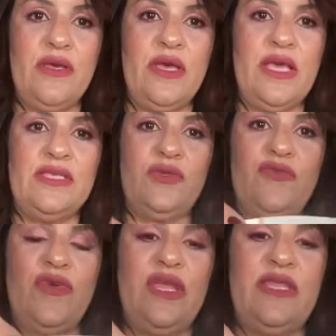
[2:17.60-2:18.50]
eh, su
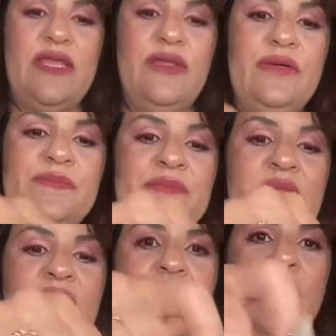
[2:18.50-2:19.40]
folletito
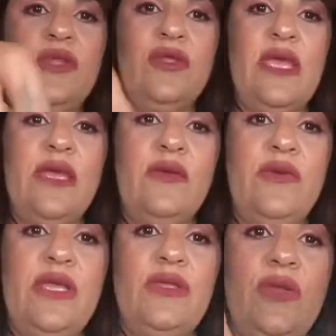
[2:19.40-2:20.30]
donde
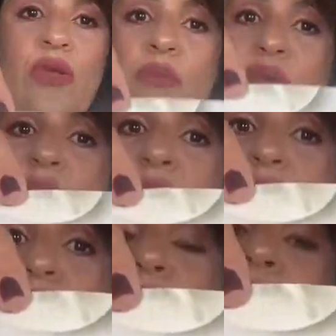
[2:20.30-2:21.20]
incluye todos
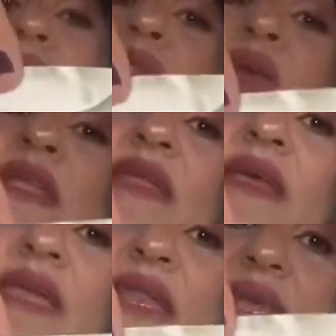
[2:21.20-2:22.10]
los, productos que
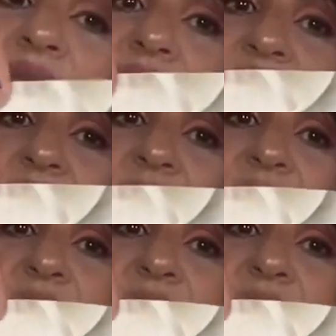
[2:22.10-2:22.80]
están en la cajita,